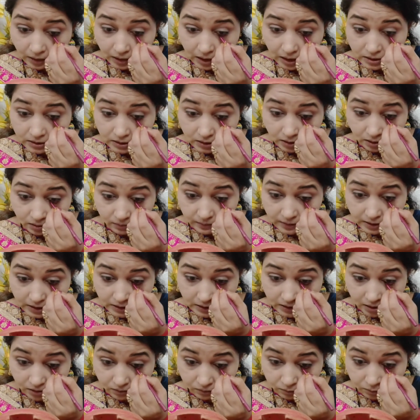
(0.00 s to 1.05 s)
काजल
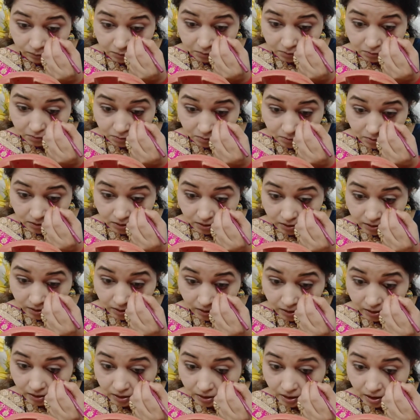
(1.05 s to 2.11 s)
हमेशा वो चूज़
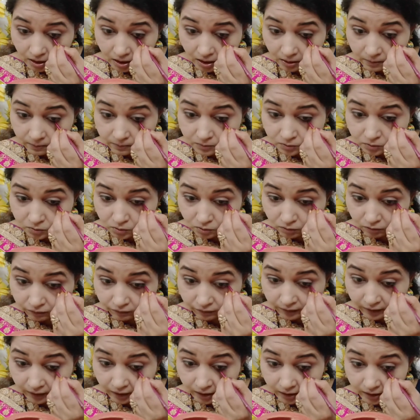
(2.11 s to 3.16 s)
करिएगा आप जो
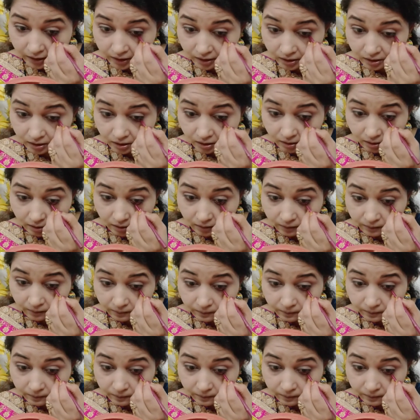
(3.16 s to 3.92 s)
फैले नहीं